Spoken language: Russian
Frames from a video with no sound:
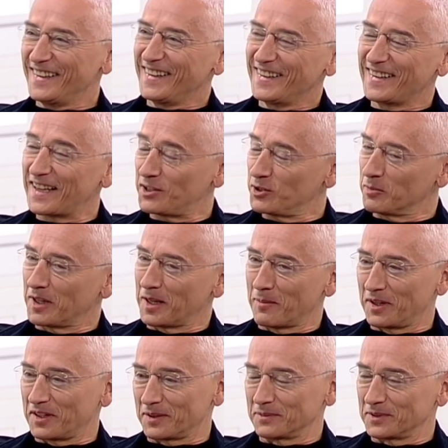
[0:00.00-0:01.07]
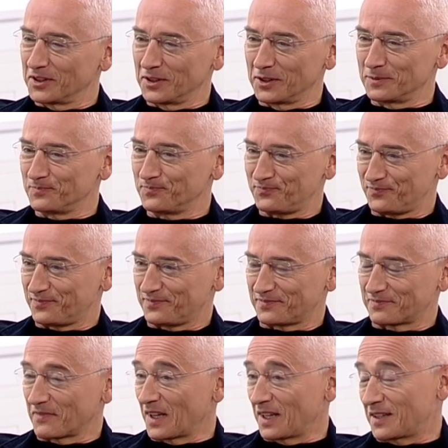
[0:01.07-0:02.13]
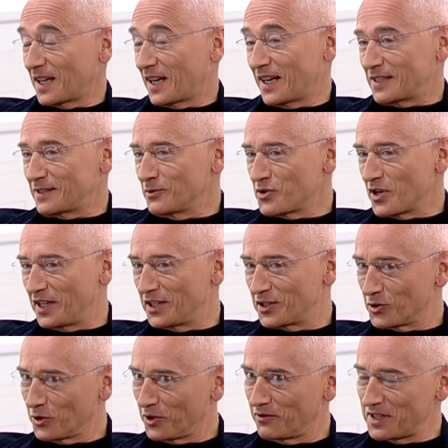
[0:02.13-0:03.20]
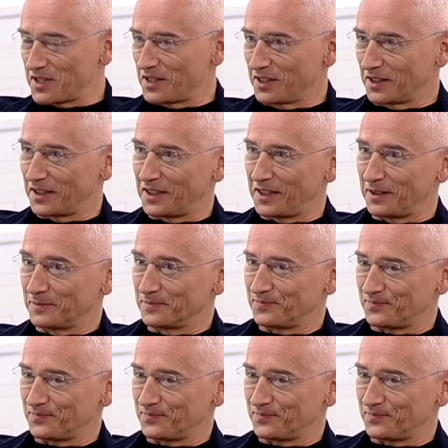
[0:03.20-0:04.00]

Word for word: Я думал об этом, но... Ну, это такая случайная штука возникла, и